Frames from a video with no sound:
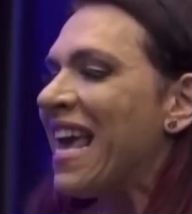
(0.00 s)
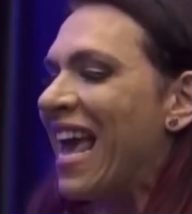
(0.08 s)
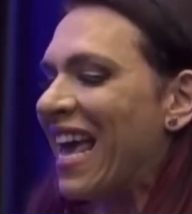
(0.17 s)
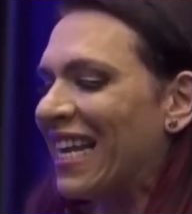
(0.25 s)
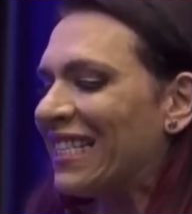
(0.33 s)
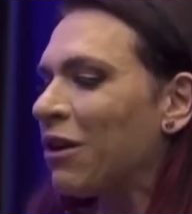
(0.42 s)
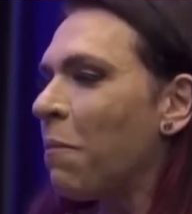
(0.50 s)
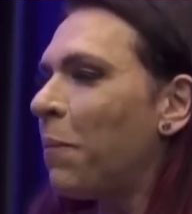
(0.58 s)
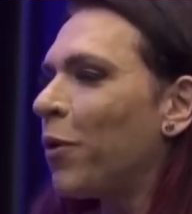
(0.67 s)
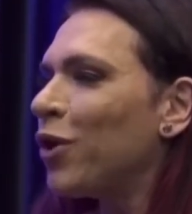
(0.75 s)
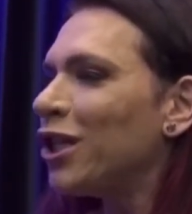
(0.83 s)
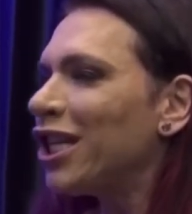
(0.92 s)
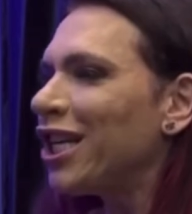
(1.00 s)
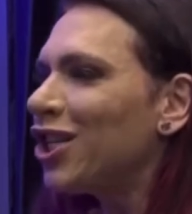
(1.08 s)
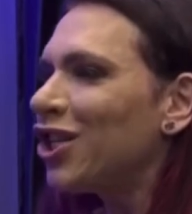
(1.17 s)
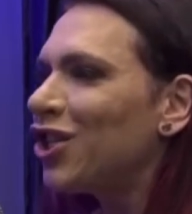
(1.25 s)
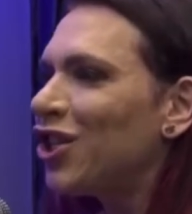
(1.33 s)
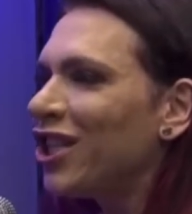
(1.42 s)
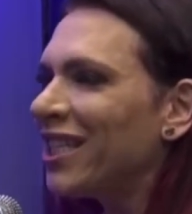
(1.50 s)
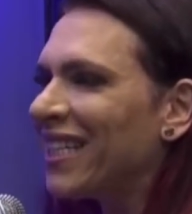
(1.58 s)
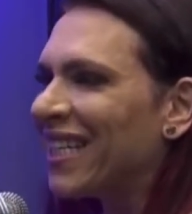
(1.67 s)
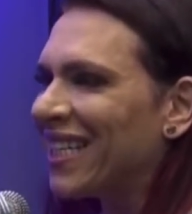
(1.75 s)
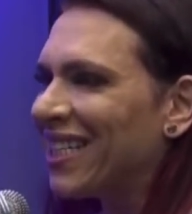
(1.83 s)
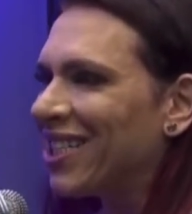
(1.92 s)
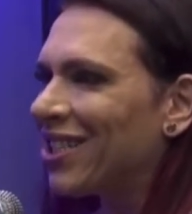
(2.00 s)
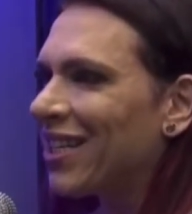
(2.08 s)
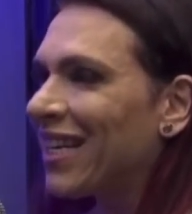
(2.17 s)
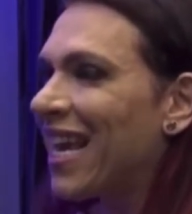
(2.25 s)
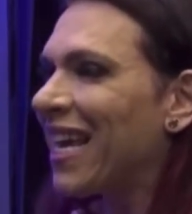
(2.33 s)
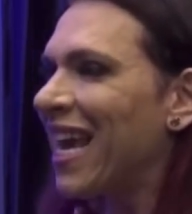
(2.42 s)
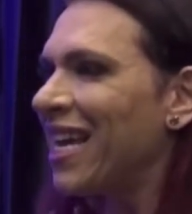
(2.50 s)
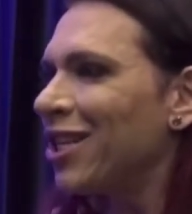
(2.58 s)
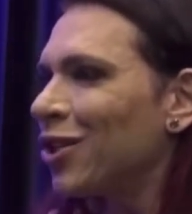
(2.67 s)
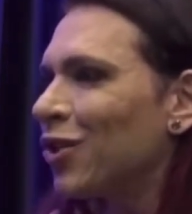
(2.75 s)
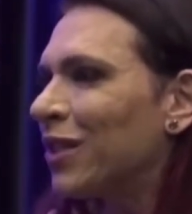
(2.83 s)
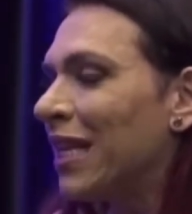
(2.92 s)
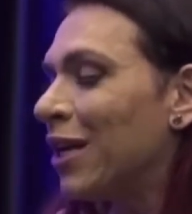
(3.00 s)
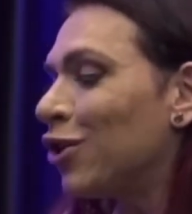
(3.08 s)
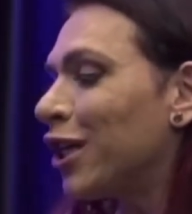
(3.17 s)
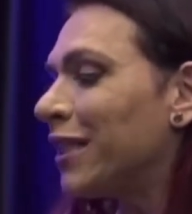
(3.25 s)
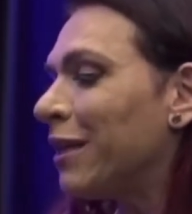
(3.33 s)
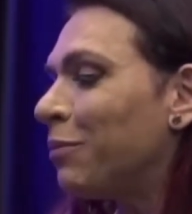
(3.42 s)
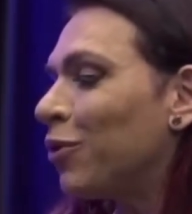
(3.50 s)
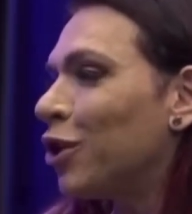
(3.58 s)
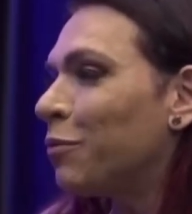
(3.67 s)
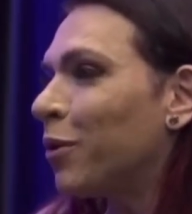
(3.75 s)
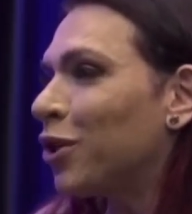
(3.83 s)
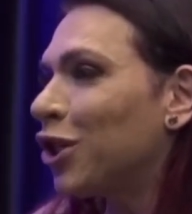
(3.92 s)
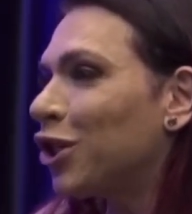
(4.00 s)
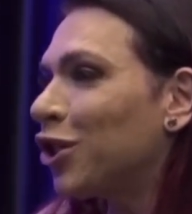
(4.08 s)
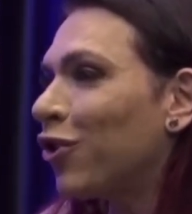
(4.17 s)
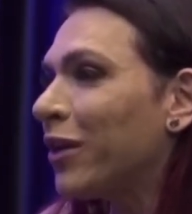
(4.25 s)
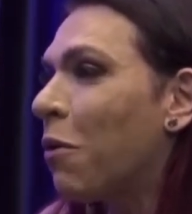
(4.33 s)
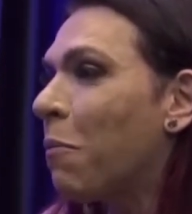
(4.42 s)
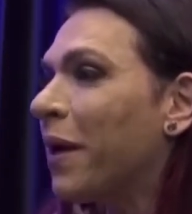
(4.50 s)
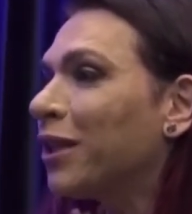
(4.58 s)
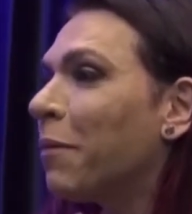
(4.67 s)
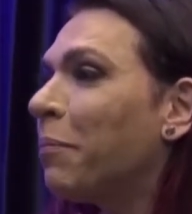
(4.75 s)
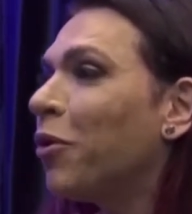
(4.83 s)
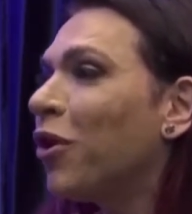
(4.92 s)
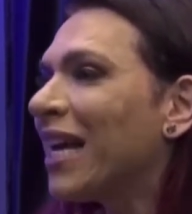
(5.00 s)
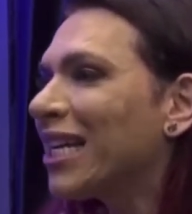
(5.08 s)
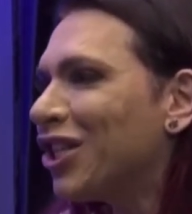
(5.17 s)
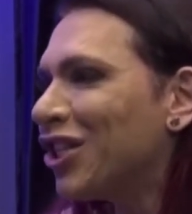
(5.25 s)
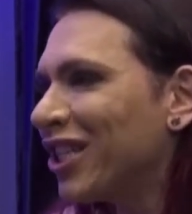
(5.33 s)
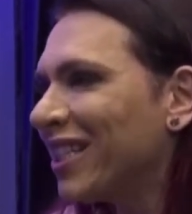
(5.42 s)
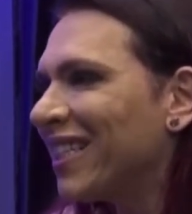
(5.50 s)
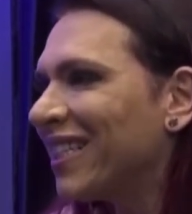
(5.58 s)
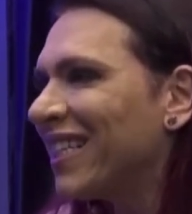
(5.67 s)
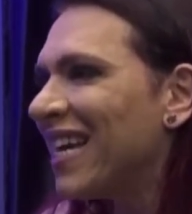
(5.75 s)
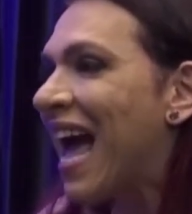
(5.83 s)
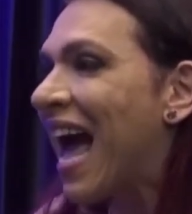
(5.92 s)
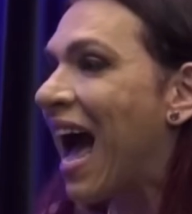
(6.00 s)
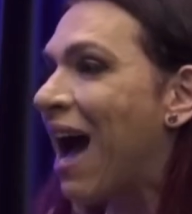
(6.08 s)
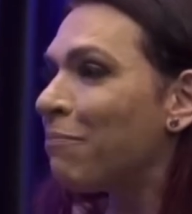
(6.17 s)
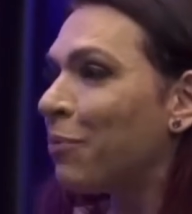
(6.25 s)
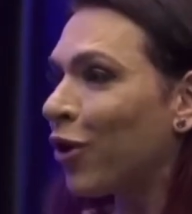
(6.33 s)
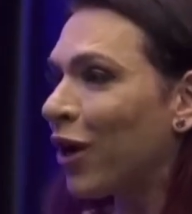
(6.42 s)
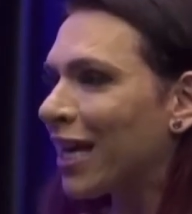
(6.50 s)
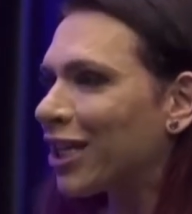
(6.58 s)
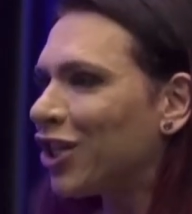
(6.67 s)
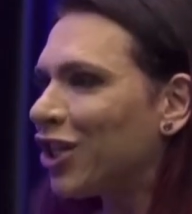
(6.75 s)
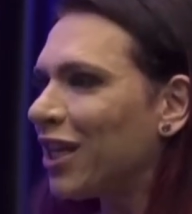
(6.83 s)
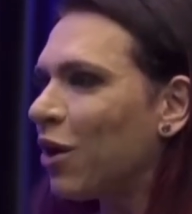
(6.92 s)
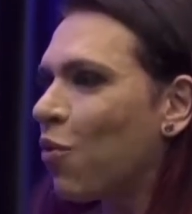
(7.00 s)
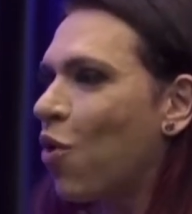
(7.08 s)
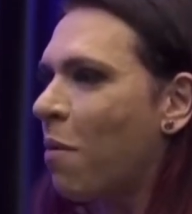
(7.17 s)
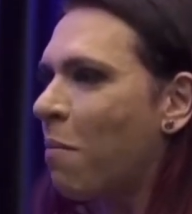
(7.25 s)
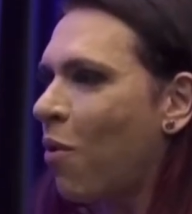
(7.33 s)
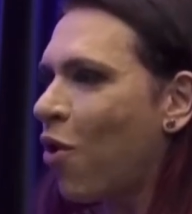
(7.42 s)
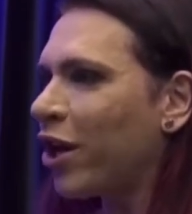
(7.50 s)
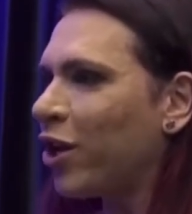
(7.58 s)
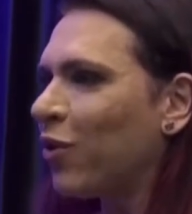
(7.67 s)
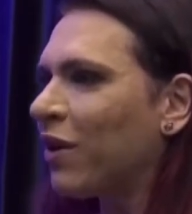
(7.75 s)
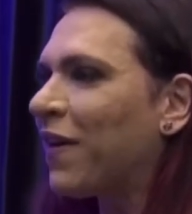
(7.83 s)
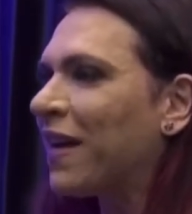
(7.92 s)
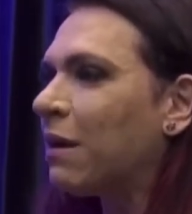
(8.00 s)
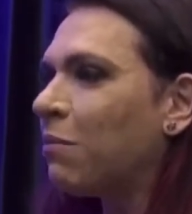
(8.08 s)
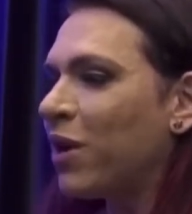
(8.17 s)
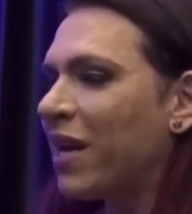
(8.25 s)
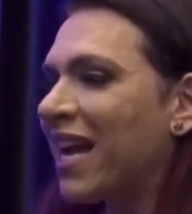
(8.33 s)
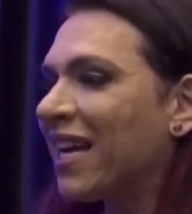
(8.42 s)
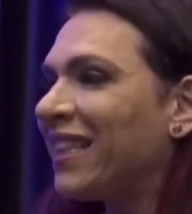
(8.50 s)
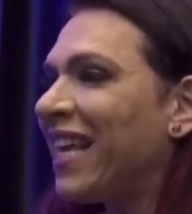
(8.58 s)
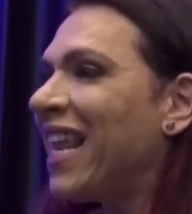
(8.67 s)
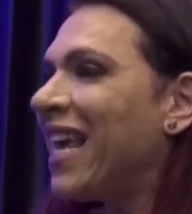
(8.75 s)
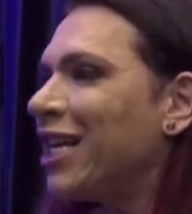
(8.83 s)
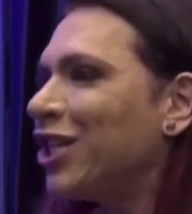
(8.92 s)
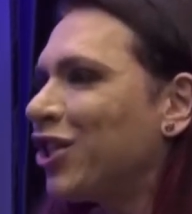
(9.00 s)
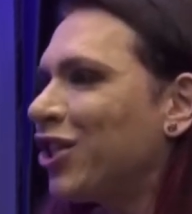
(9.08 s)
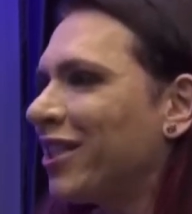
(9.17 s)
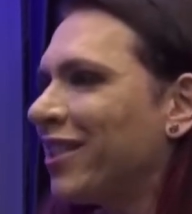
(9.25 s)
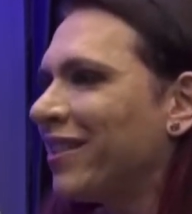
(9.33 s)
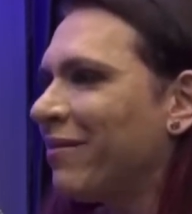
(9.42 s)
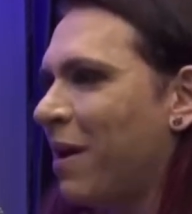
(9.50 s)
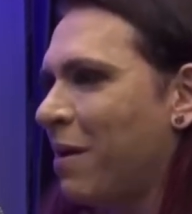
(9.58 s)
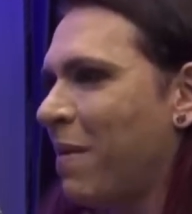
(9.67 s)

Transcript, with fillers: Elas são progestinas. O que, que, é isso? Se liga aos receptores de progesterona e aumenta a prolactina. A prolactina é o hormônio que faz a mulher ter leite para